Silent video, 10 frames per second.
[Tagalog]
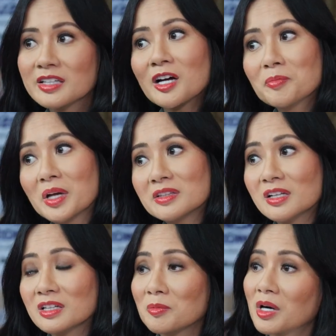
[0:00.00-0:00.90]
Kaya kami,
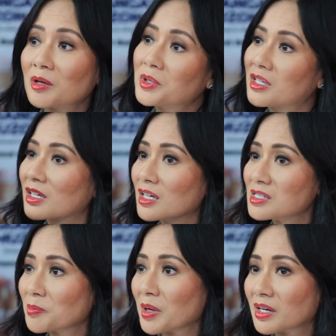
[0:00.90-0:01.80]
hindi lang naman kami kilala sa